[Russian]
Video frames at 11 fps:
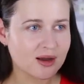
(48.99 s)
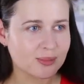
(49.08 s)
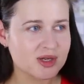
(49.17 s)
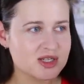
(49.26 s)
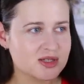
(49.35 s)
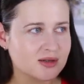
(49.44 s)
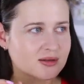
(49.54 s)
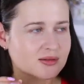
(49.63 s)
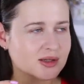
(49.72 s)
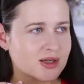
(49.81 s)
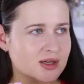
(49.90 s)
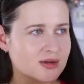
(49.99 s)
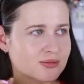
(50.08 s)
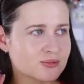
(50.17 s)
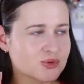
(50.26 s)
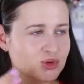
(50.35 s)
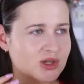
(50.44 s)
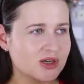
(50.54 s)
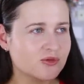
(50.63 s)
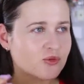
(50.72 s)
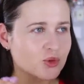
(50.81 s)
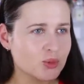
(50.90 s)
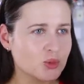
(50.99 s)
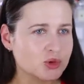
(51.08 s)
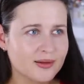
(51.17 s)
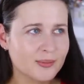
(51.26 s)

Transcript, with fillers: Обычно такие сухие формулы